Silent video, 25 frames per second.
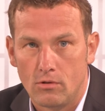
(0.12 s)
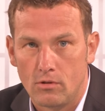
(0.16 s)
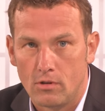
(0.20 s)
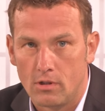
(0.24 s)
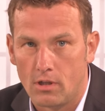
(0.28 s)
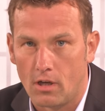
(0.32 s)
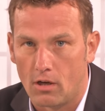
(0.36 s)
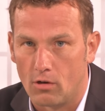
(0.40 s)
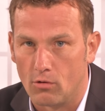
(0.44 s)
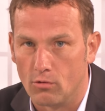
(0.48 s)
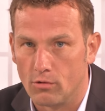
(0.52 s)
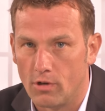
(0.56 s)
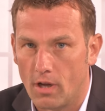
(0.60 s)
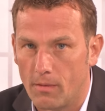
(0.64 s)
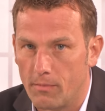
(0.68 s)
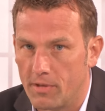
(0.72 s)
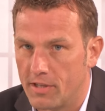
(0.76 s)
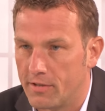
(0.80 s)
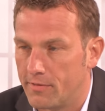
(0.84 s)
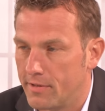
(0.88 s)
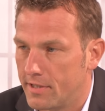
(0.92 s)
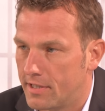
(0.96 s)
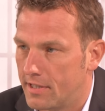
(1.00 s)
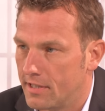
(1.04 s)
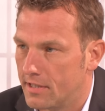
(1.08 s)
Ja,
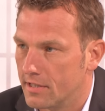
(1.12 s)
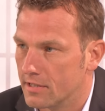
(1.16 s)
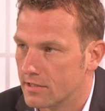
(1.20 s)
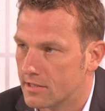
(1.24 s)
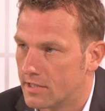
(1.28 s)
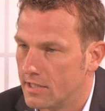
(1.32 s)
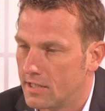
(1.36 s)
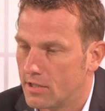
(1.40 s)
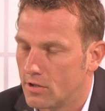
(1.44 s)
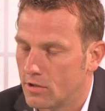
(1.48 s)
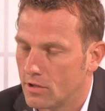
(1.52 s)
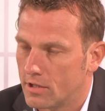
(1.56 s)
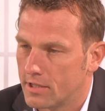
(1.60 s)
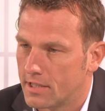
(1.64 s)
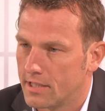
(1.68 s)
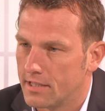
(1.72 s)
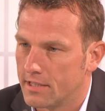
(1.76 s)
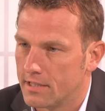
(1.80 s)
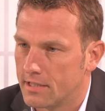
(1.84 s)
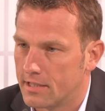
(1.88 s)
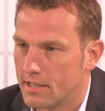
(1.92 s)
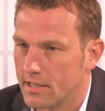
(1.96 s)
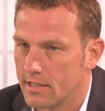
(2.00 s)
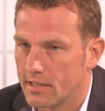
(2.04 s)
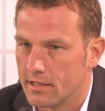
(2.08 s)
unheimlich wichtiger Sieg heute.
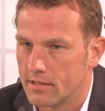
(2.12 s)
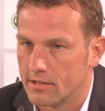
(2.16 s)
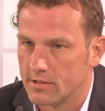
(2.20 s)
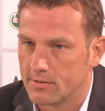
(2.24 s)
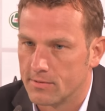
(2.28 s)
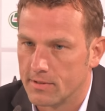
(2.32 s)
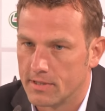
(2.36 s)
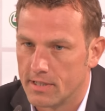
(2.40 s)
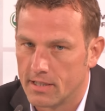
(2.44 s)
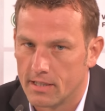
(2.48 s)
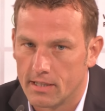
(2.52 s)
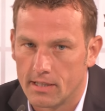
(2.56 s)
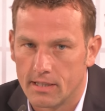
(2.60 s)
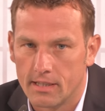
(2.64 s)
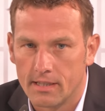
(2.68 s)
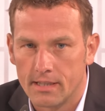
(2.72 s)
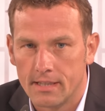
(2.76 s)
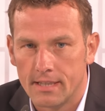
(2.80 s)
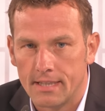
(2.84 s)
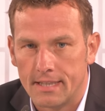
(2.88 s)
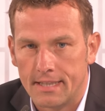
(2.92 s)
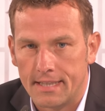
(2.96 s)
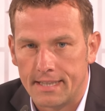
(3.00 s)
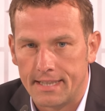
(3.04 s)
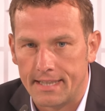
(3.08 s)
Ich denke, dass wir in der
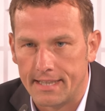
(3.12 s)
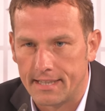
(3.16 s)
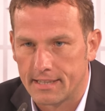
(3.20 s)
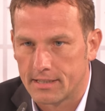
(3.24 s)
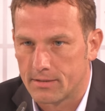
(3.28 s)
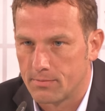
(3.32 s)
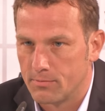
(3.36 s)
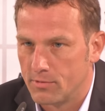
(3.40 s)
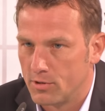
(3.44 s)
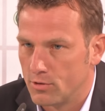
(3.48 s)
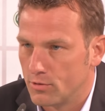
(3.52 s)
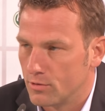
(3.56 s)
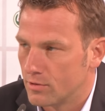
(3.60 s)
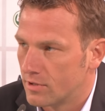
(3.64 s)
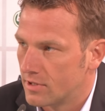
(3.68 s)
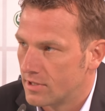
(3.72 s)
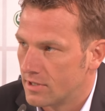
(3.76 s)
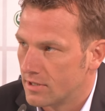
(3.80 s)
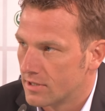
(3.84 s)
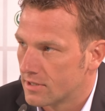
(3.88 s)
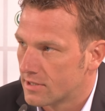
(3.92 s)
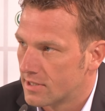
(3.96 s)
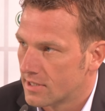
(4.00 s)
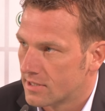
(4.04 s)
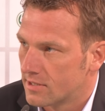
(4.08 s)
ersten Minute
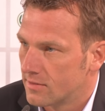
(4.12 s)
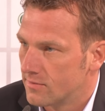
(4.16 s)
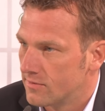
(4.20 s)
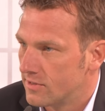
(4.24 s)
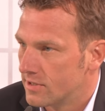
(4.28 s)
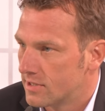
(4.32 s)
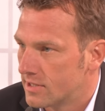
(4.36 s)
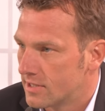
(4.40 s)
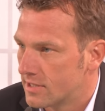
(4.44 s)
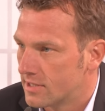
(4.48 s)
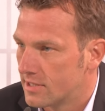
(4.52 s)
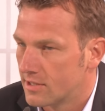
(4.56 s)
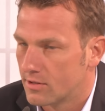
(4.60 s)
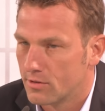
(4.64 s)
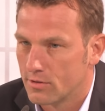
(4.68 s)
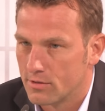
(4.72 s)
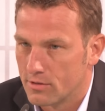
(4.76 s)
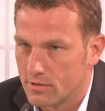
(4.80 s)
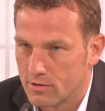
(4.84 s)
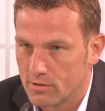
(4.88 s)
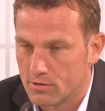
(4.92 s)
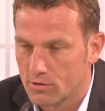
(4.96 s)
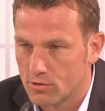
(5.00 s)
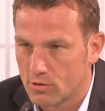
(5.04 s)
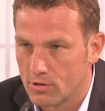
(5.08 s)
nach 46
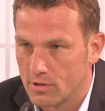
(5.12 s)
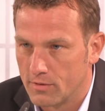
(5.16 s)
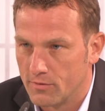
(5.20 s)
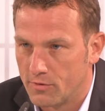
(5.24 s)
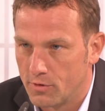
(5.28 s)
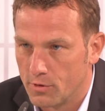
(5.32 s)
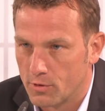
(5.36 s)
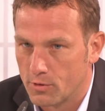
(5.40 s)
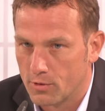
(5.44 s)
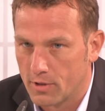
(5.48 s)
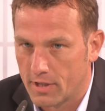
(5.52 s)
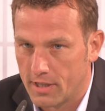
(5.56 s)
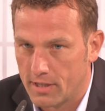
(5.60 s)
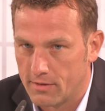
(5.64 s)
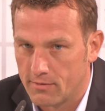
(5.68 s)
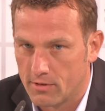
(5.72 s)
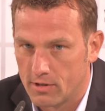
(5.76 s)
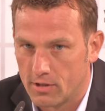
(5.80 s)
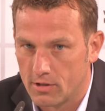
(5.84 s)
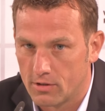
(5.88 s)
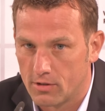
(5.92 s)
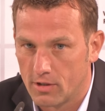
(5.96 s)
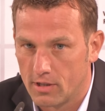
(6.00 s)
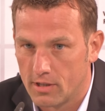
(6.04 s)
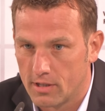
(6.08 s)
Sekunden schon in Führung gehen, war
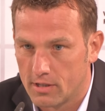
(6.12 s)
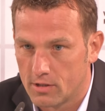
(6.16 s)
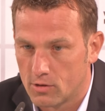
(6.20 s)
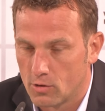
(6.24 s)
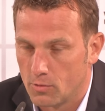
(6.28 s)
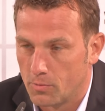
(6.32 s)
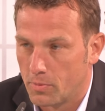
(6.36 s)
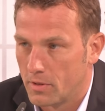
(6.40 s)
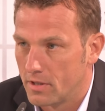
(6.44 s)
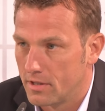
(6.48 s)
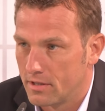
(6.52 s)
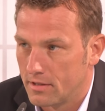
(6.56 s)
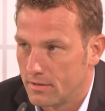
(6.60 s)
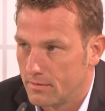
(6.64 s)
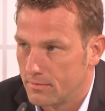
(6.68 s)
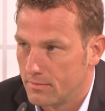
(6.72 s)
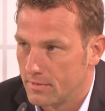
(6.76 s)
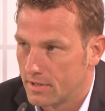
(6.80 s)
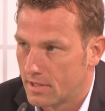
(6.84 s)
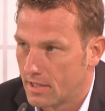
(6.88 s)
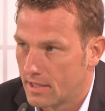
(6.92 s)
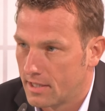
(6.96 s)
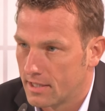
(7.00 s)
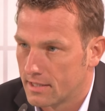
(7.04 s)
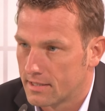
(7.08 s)
natürlich super
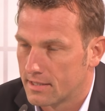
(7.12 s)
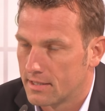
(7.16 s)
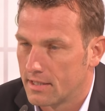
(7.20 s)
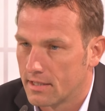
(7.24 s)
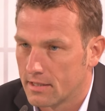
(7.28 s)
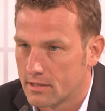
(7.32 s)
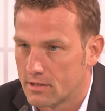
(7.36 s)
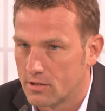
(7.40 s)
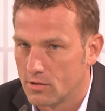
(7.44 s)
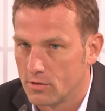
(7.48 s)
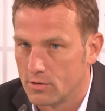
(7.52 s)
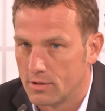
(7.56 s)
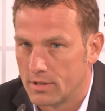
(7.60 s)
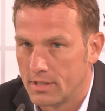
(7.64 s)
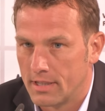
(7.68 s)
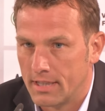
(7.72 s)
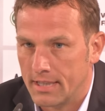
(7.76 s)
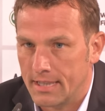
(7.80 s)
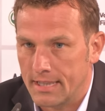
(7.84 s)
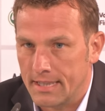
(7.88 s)
mit der ersten Aktion.